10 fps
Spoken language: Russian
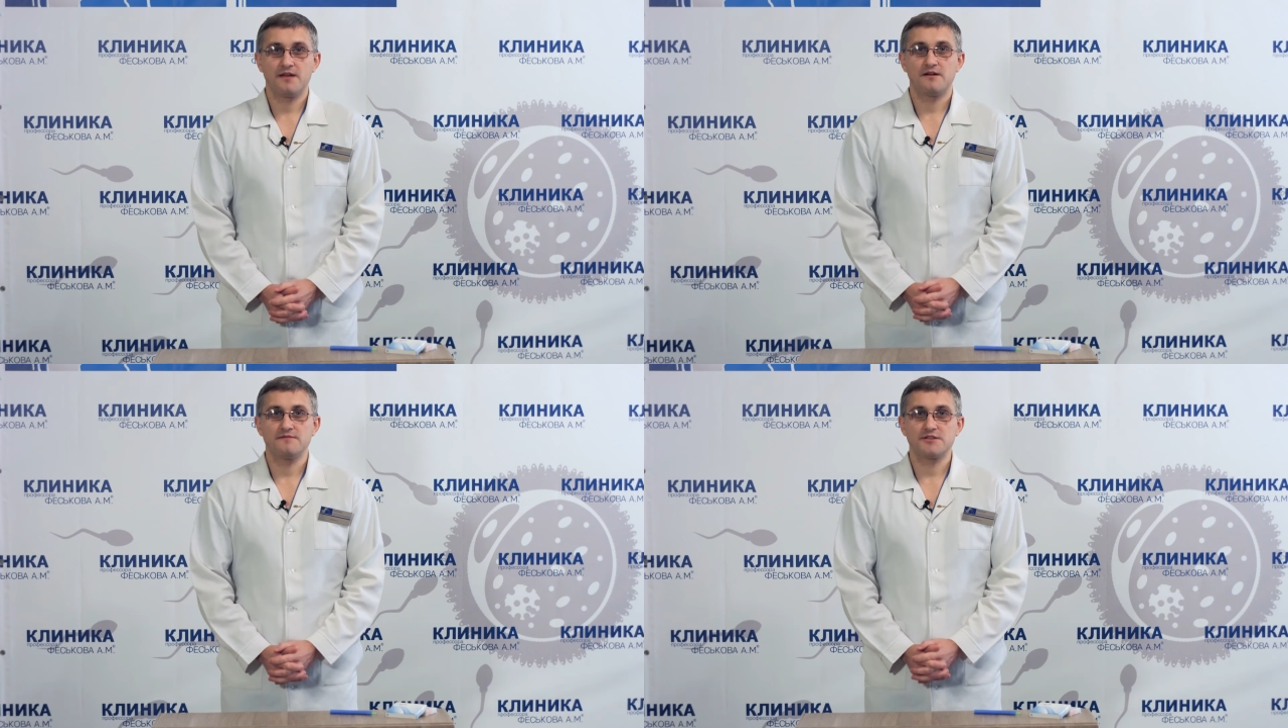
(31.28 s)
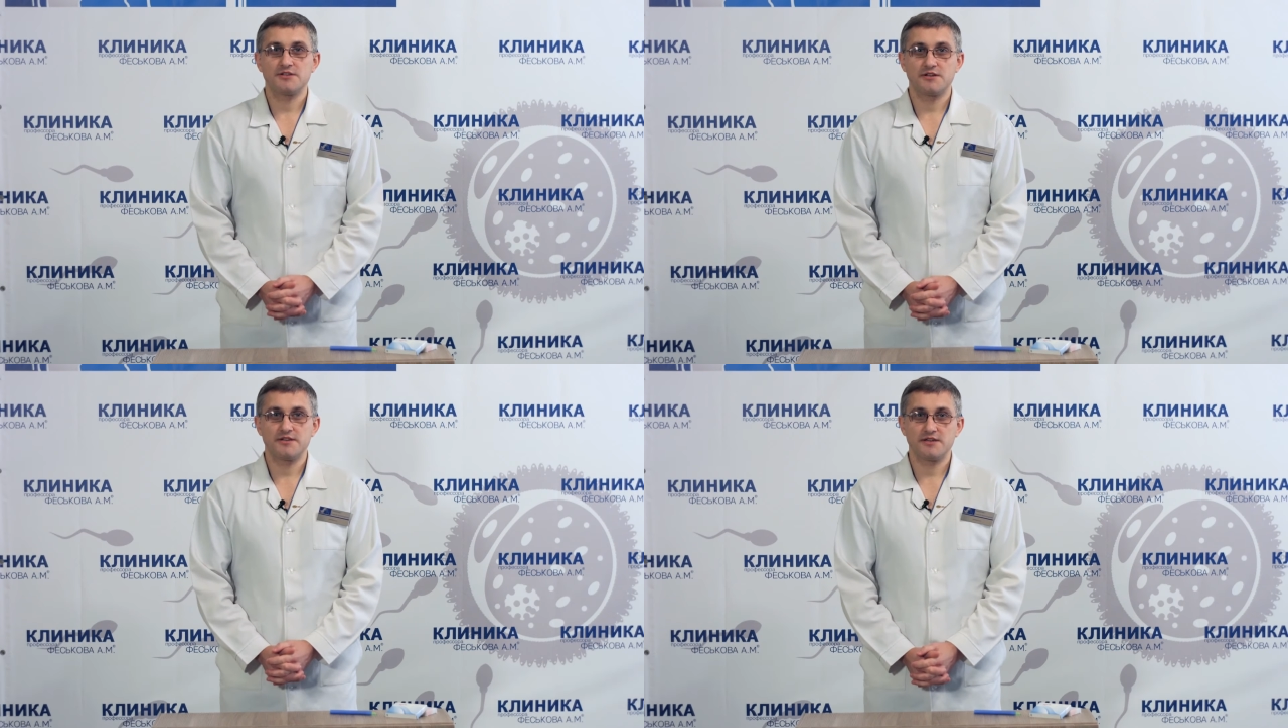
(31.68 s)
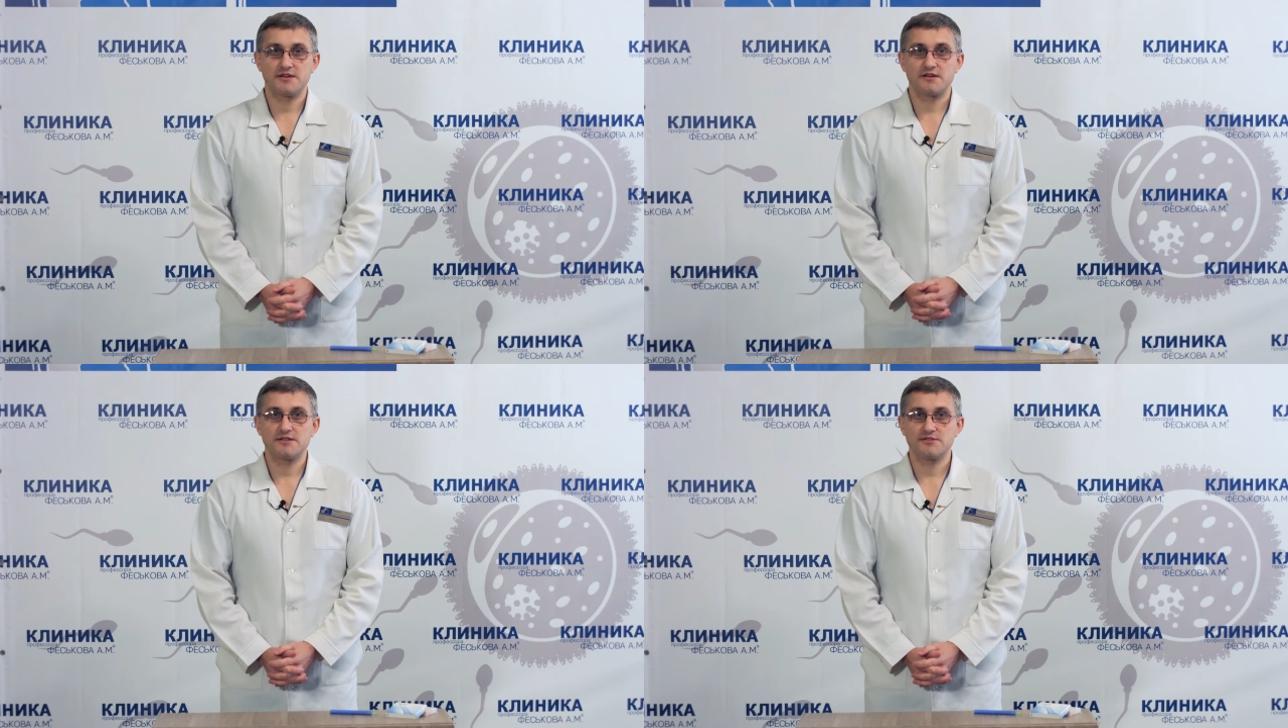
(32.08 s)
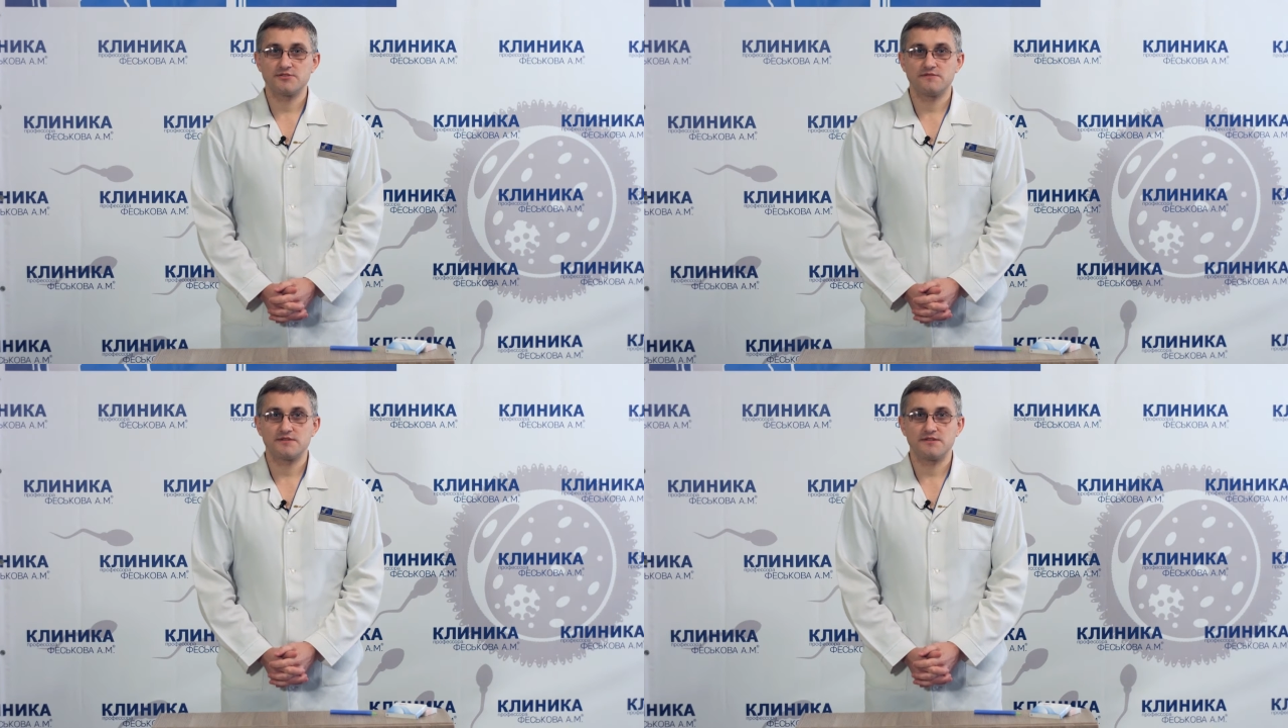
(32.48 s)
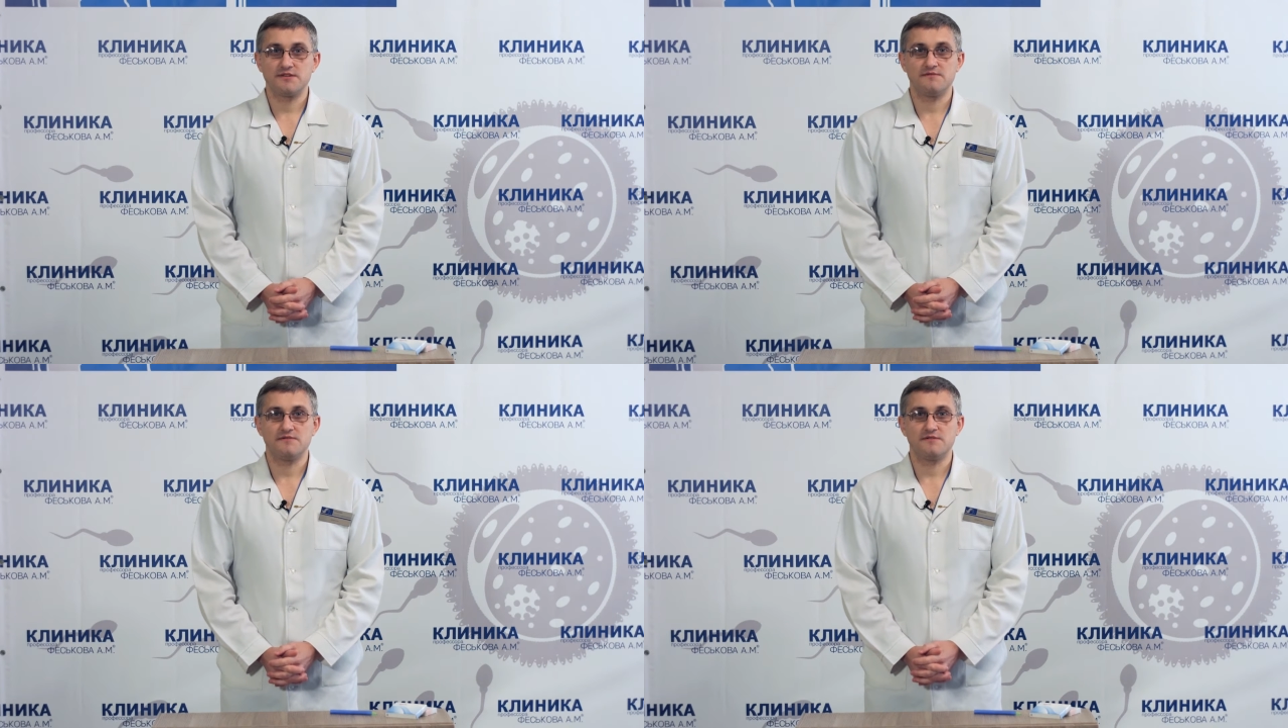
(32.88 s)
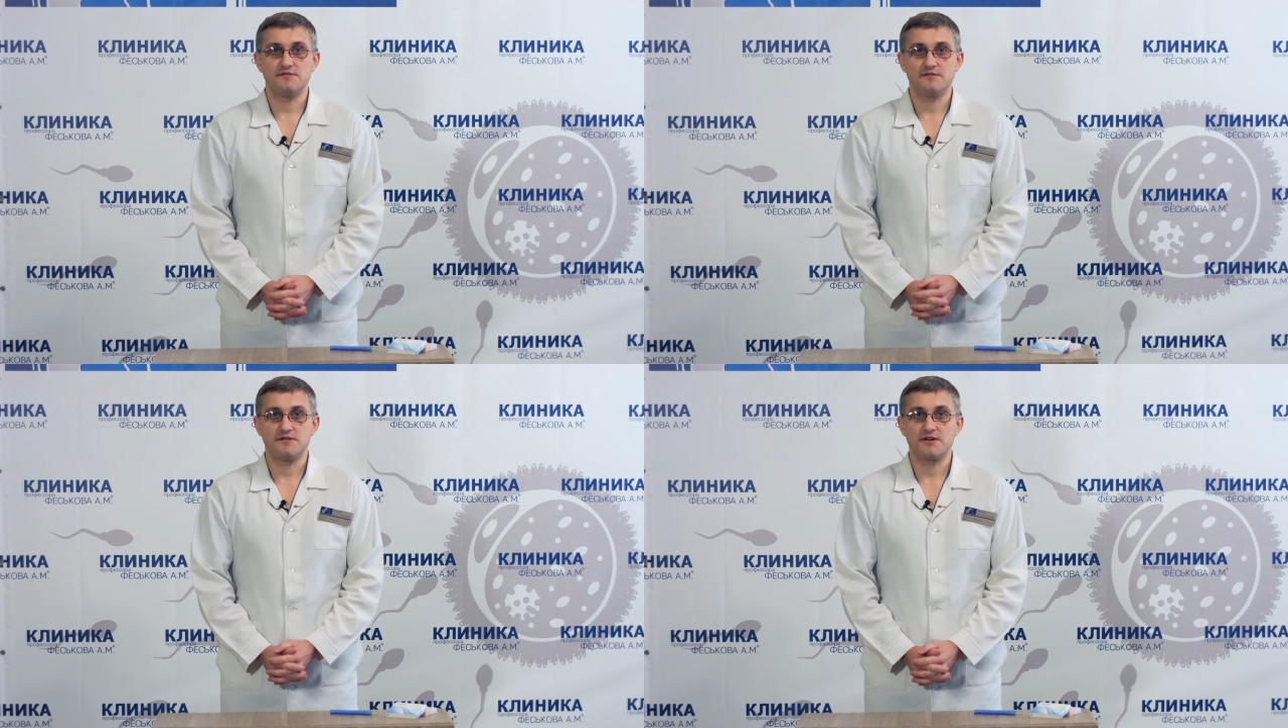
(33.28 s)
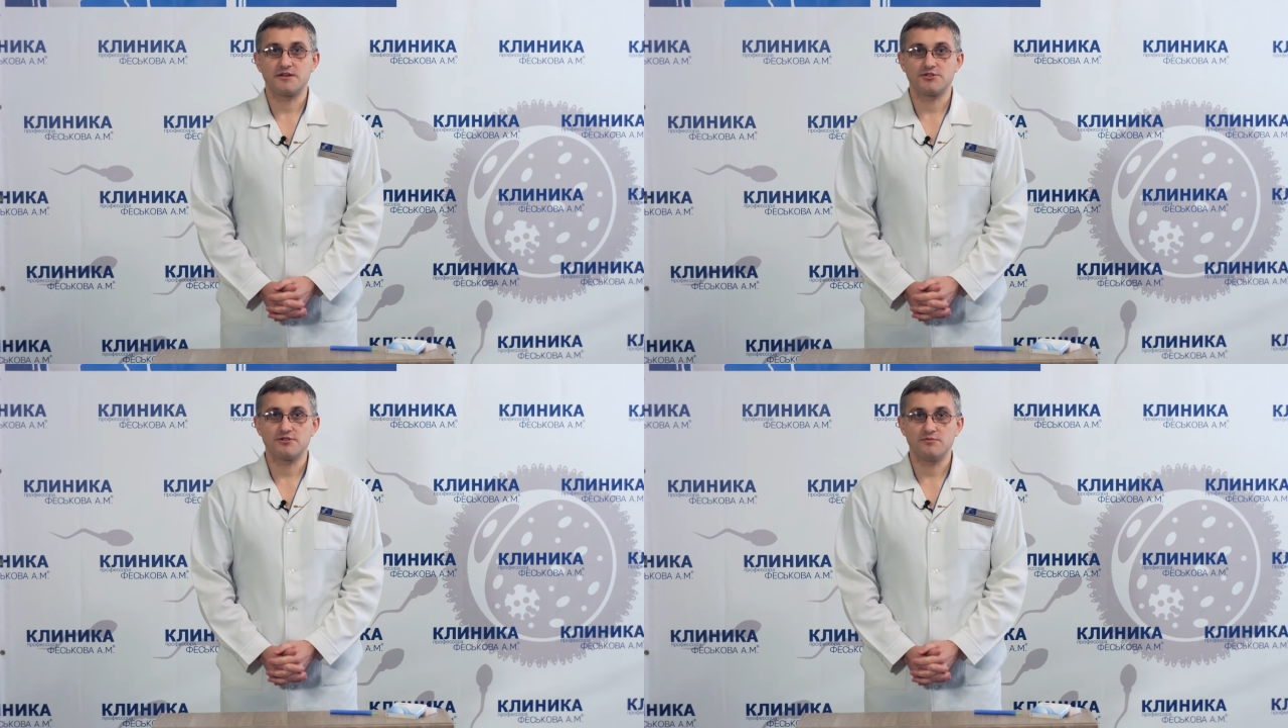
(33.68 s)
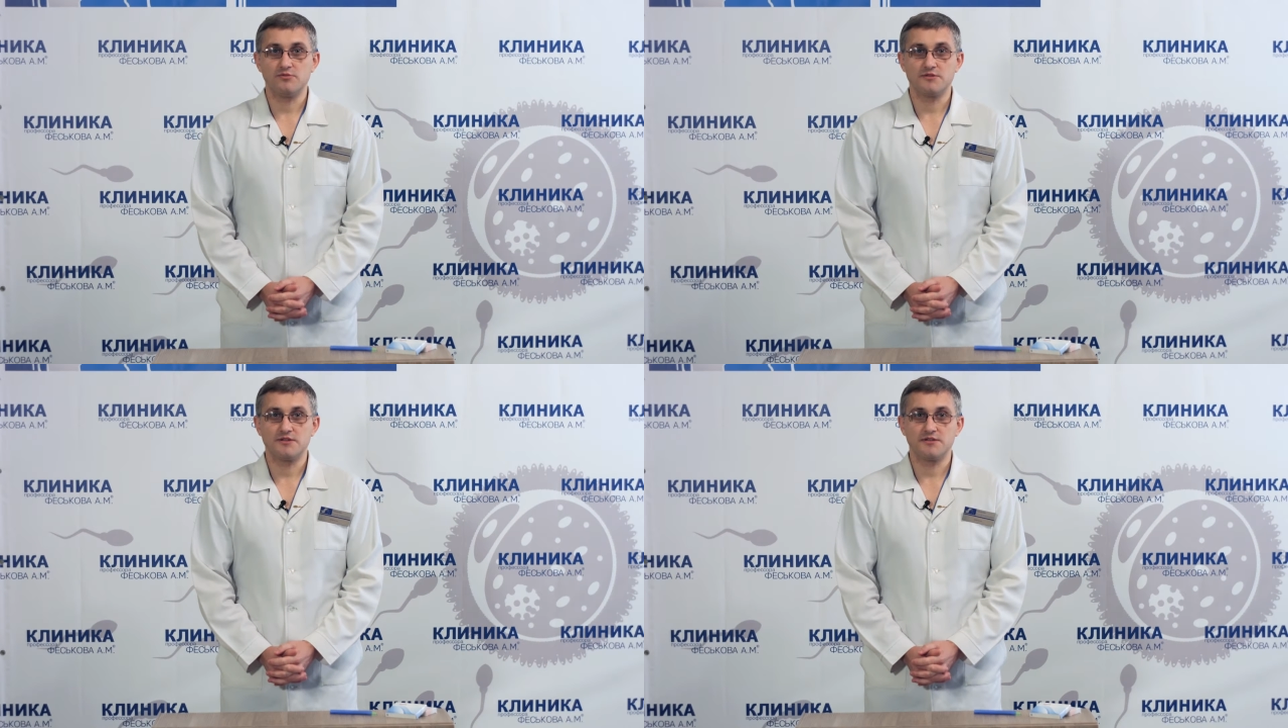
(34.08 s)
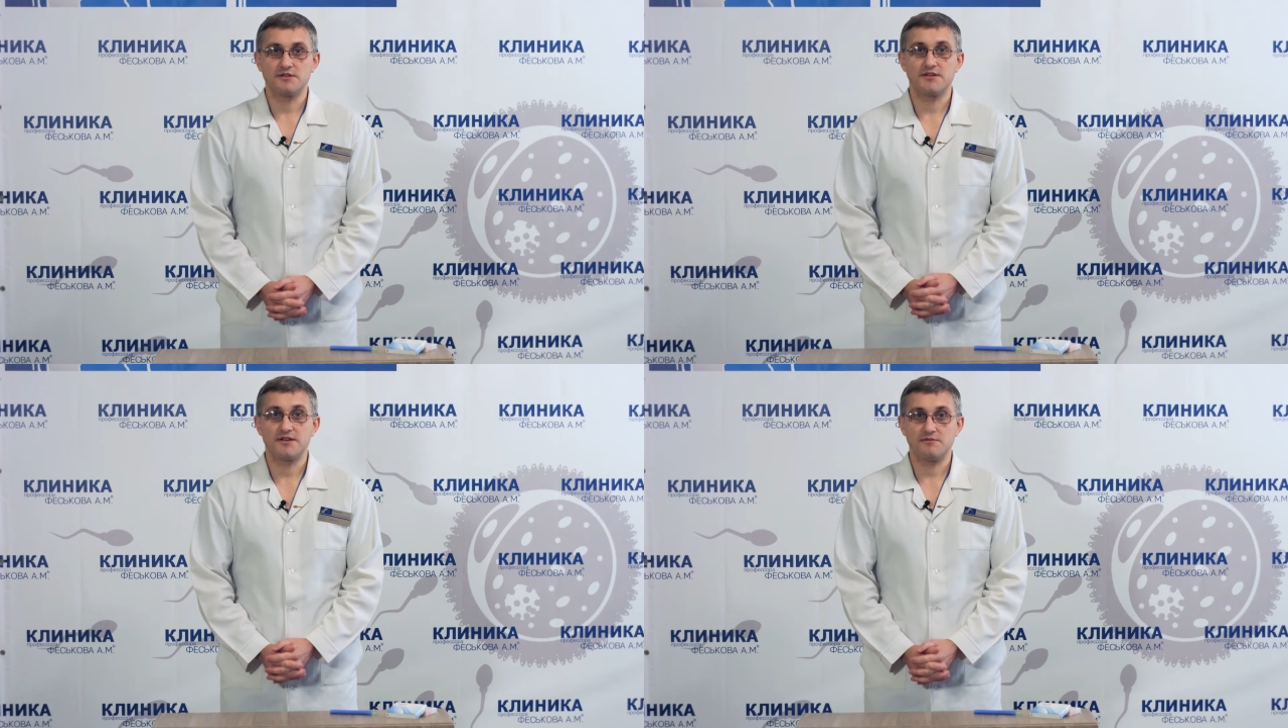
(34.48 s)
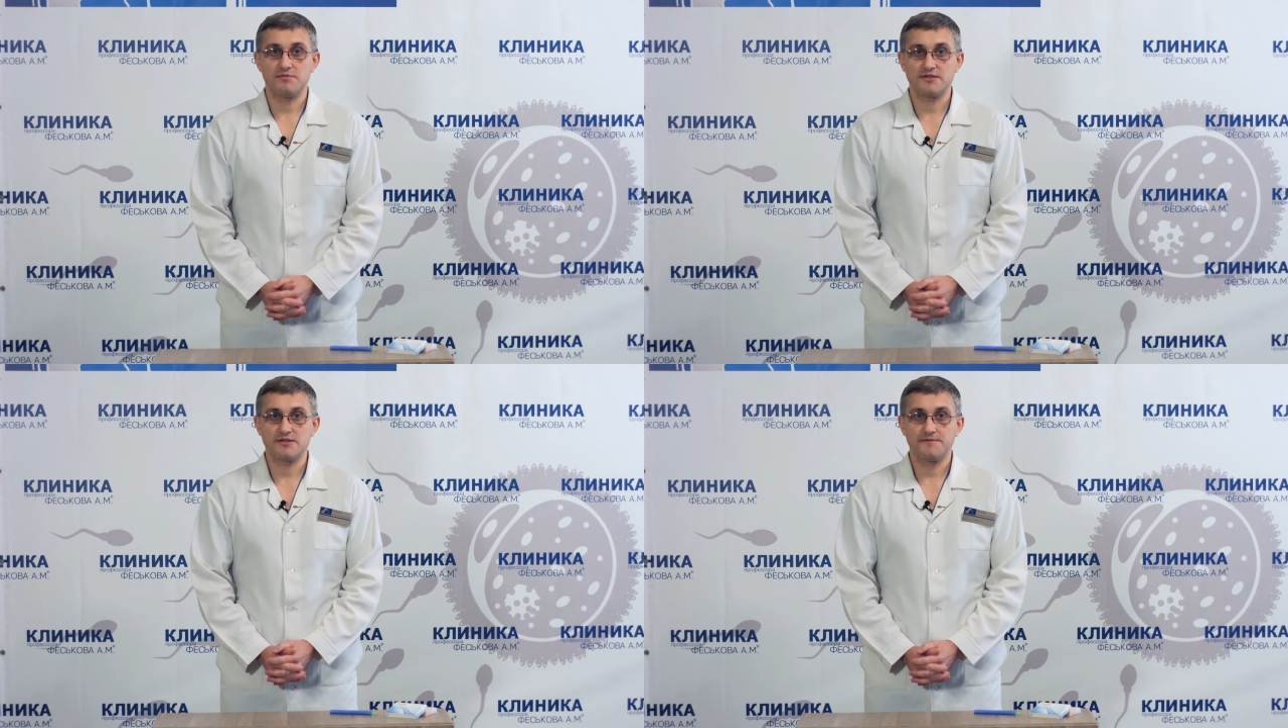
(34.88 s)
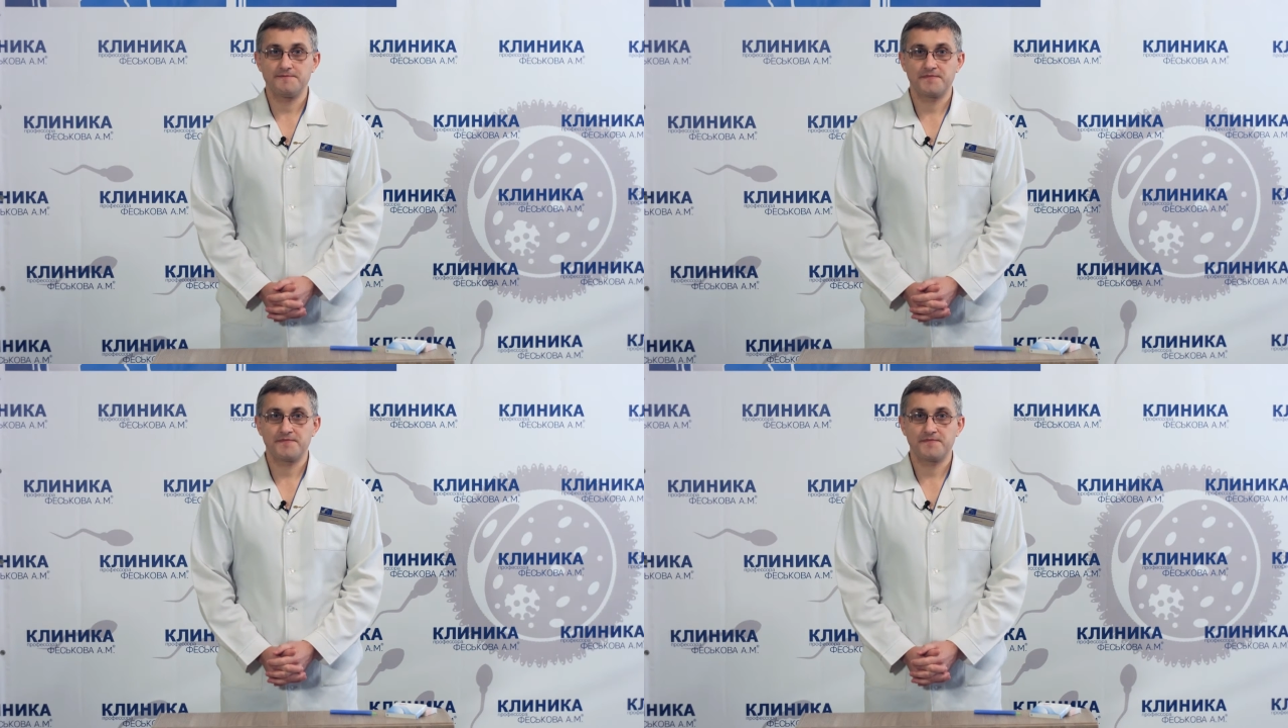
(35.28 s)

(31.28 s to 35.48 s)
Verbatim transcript: В нашей клинике организован и э, хорошо работает криобанк,